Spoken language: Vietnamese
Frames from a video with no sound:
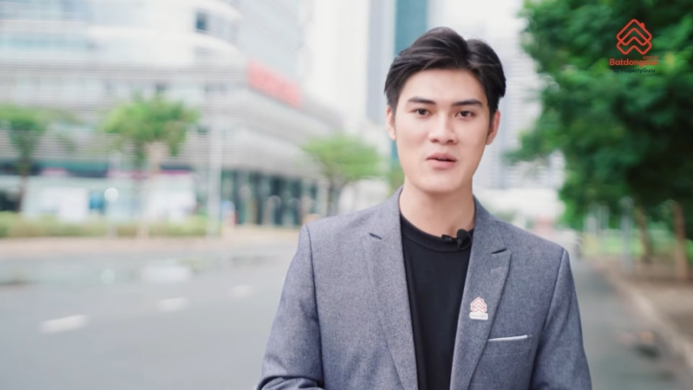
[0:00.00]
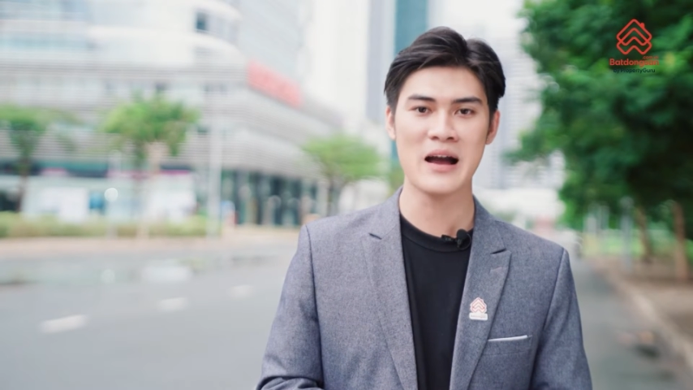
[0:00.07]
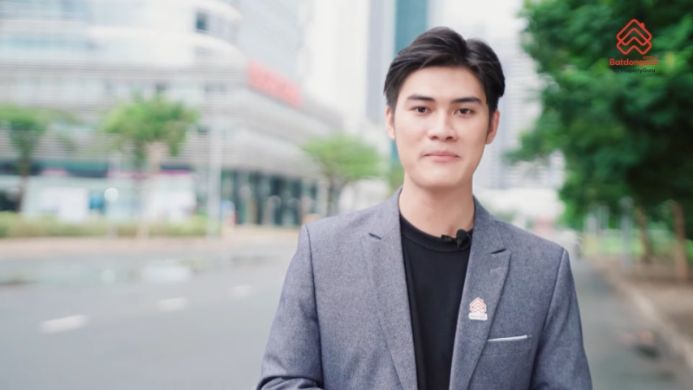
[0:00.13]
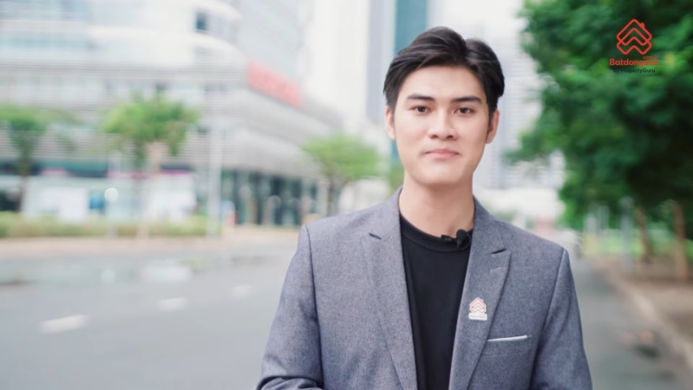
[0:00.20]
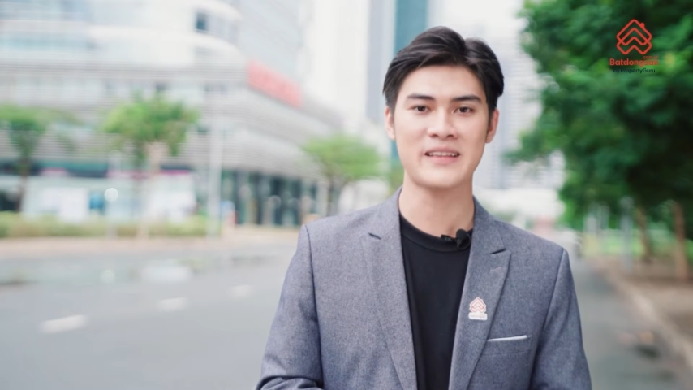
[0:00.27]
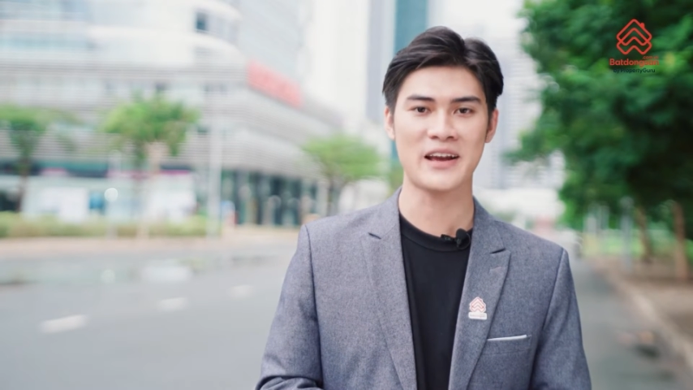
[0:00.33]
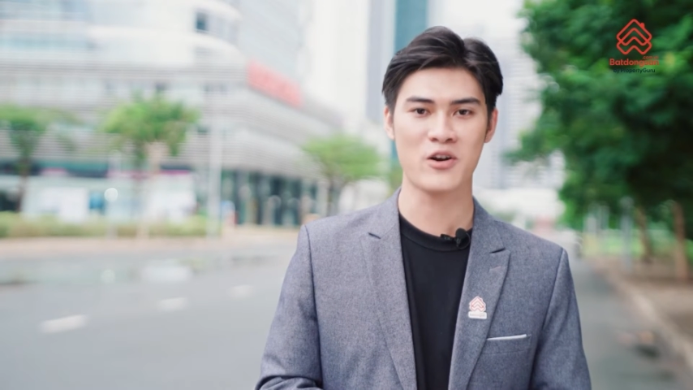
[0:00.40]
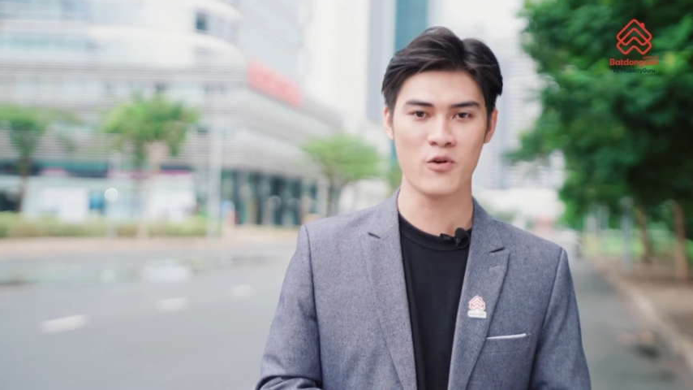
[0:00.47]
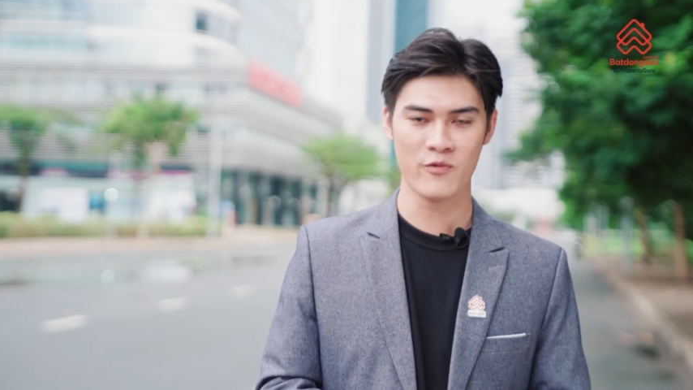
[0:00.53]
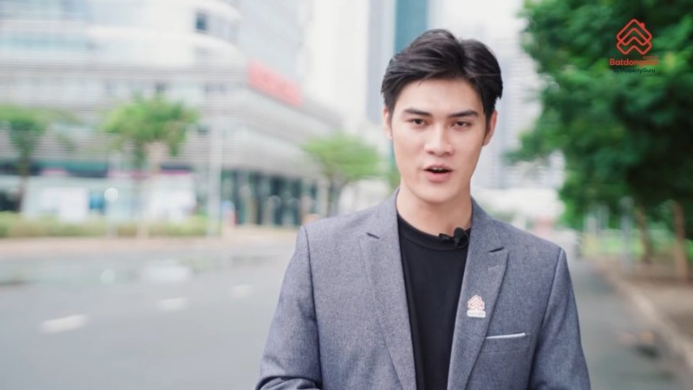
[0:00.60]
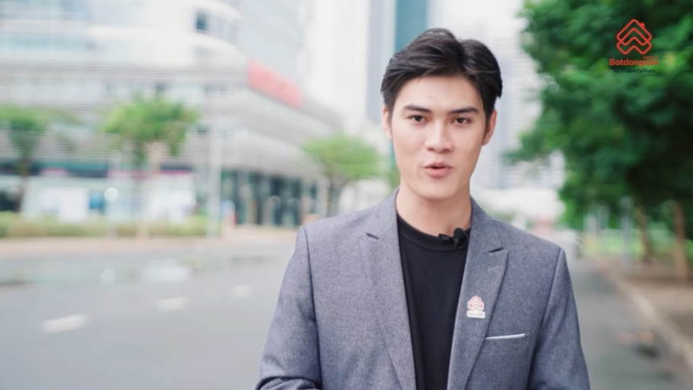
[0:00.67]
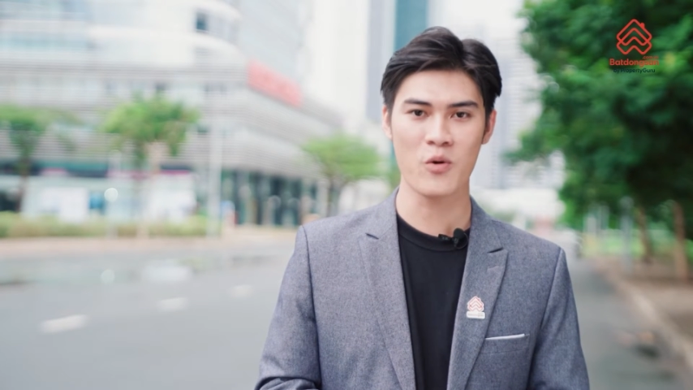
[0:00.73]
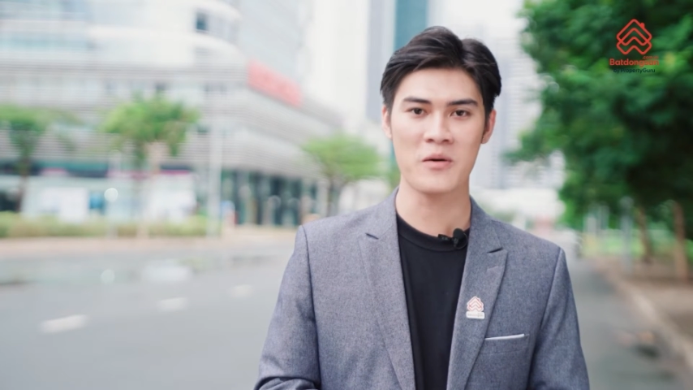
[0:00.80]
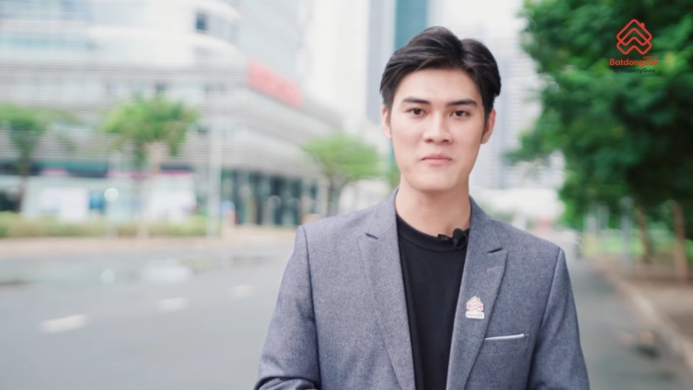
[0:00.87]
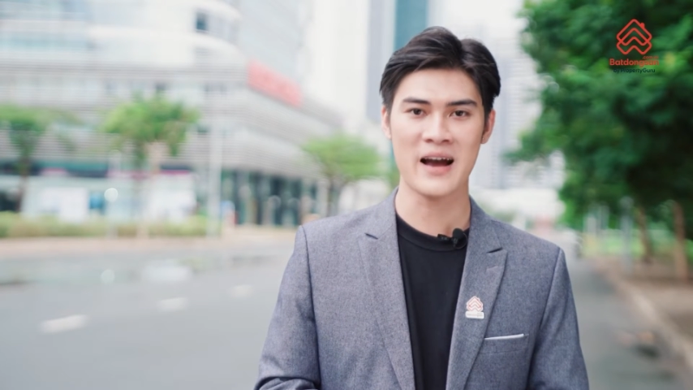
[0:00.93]
ấm tại khu vực
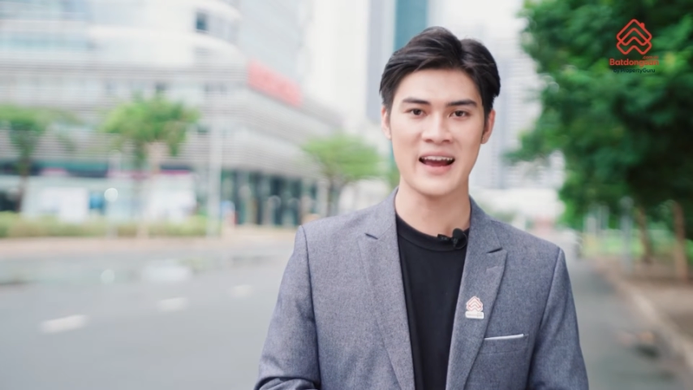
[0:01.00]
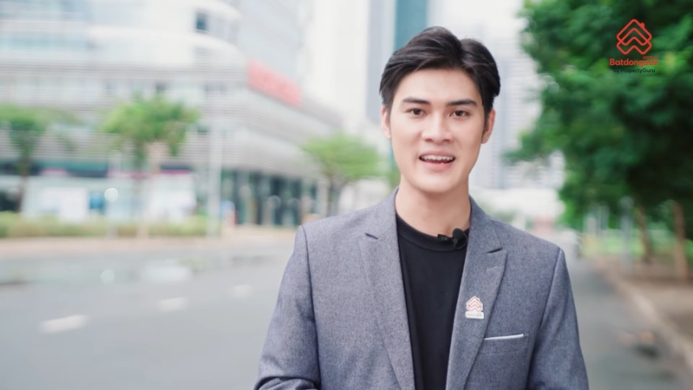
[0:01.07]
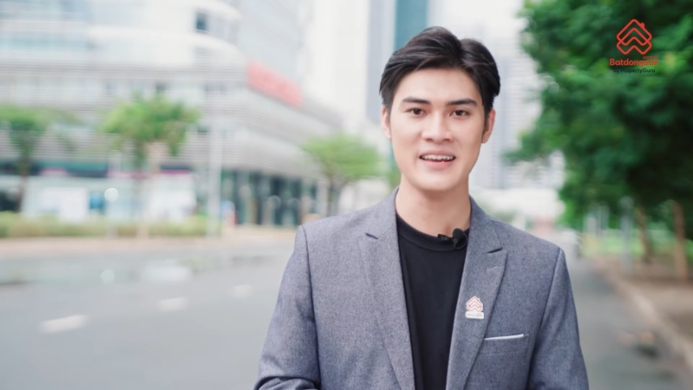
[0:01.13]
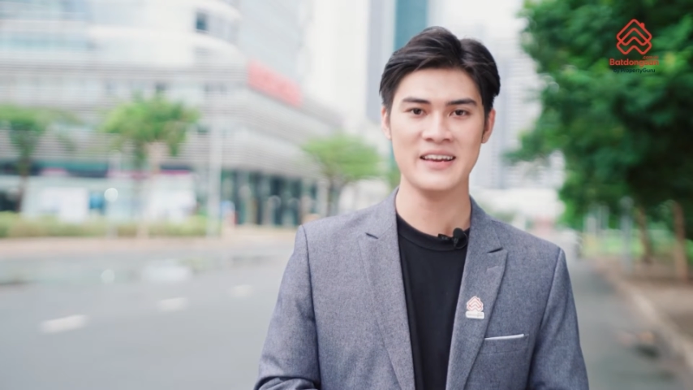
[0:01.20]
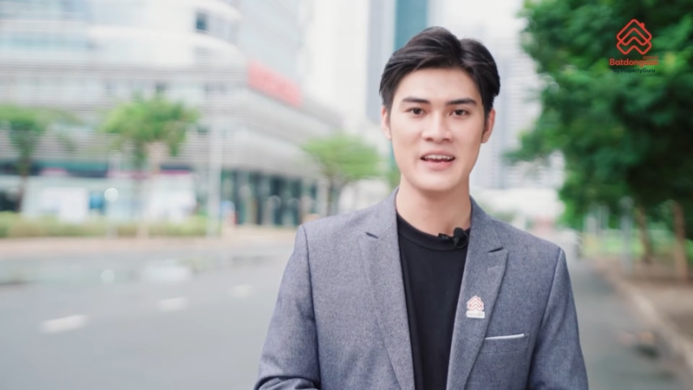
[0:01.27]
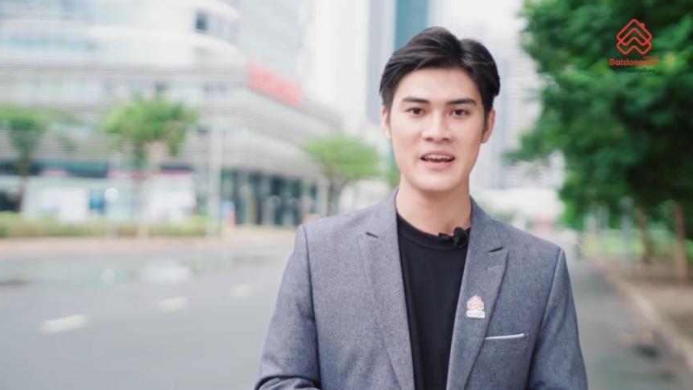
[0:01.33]
quận 7.